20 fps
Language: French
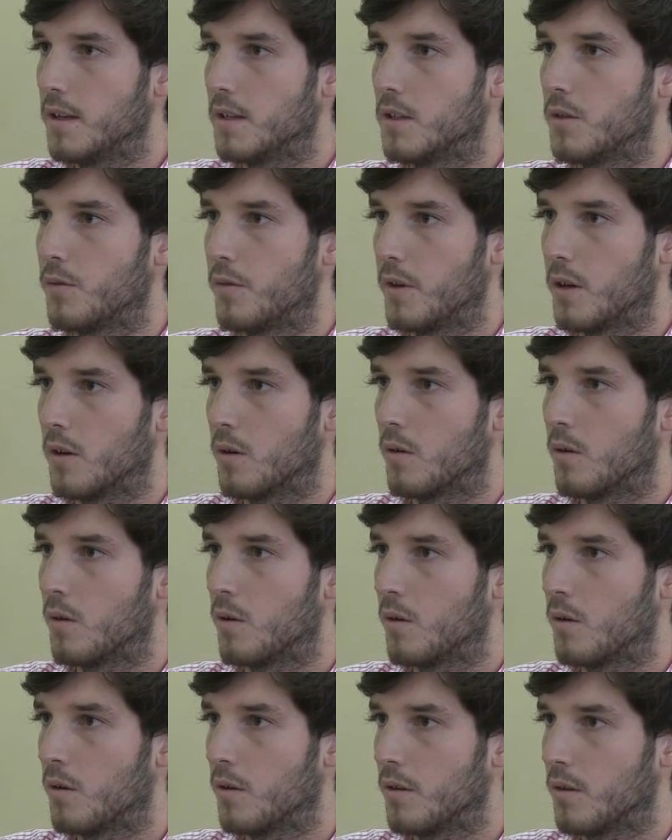qui se fait
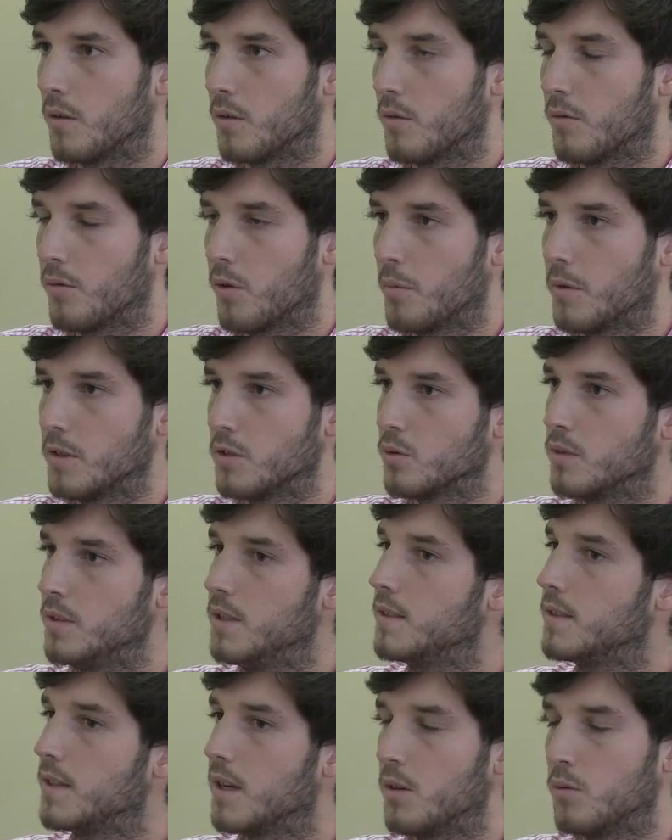en formation
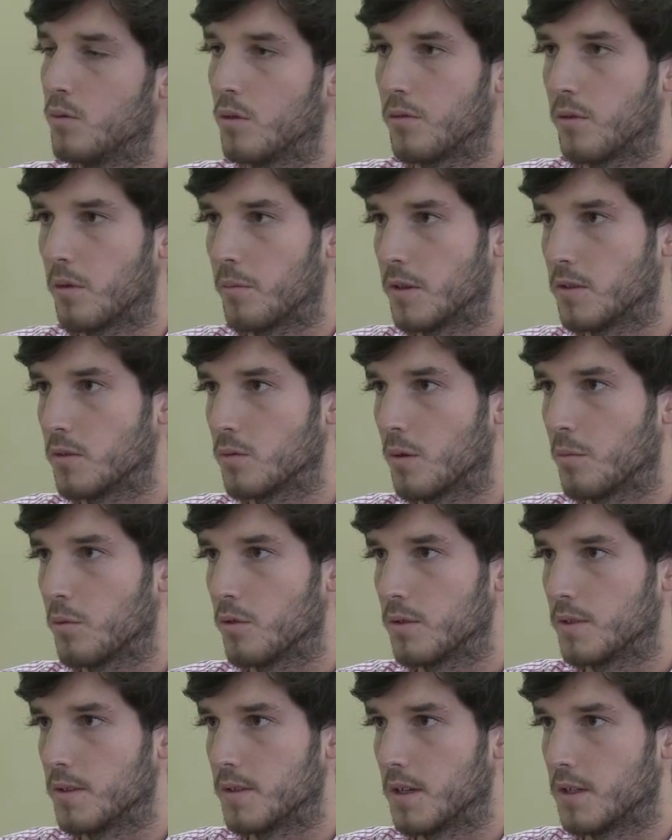initiale ou en formation
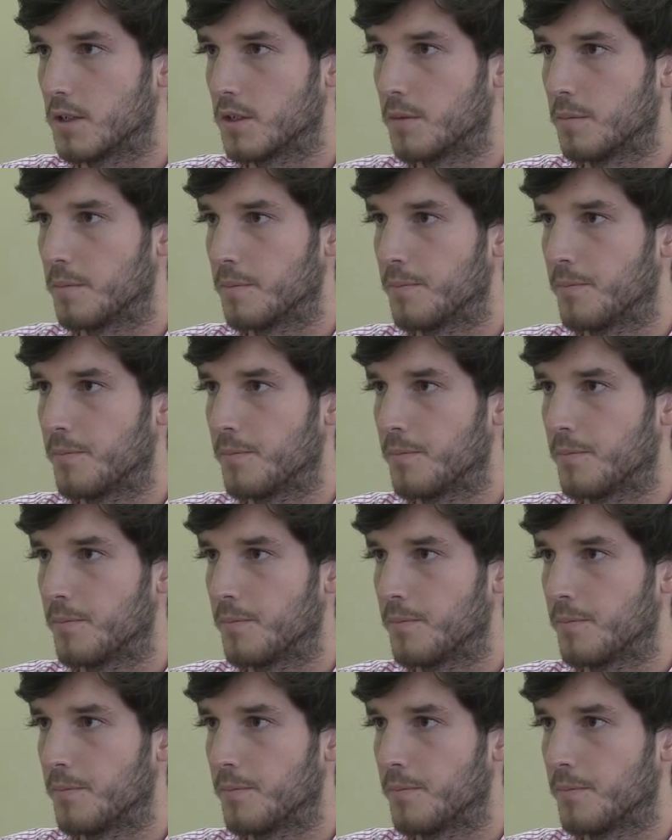apprentissage.